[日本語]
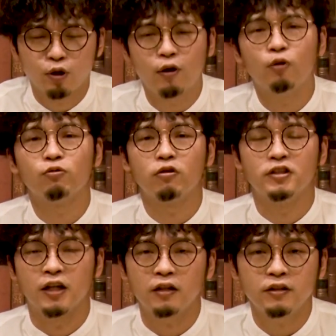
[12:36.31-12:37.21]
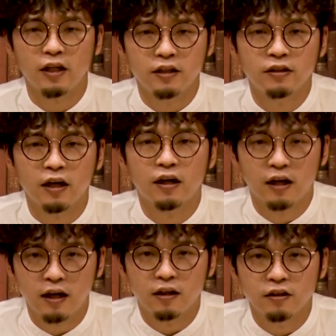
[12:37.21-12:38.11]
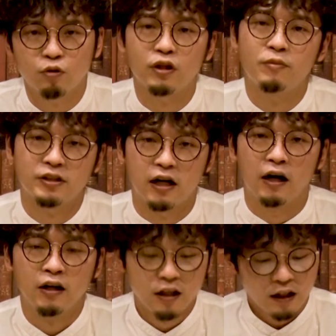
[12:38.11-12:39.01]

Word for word: これは本当に残念ながらでございますが、